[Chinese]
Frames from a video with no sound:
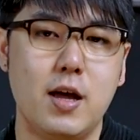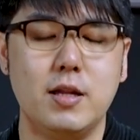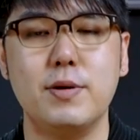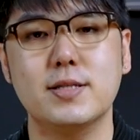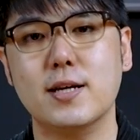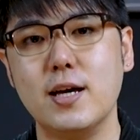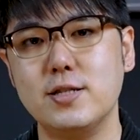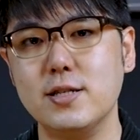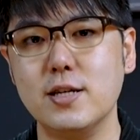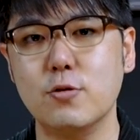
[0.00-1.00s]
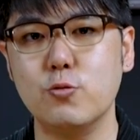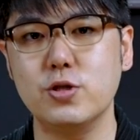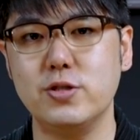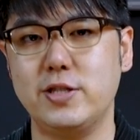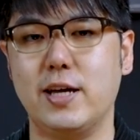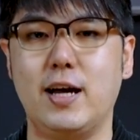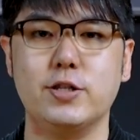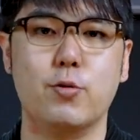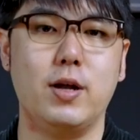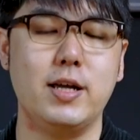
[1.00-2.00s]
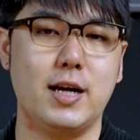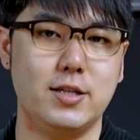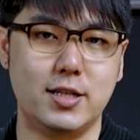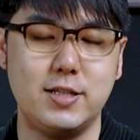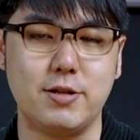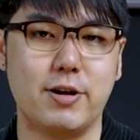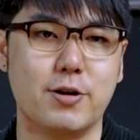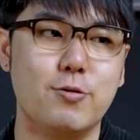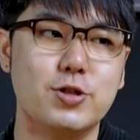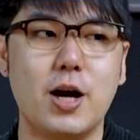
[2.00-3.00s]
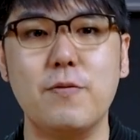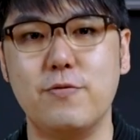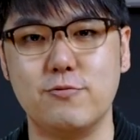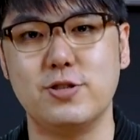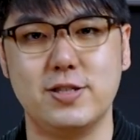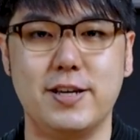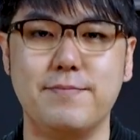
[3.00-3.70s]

那么在开始今天的故事之前，按照惯例还是先进一段工商服务时间。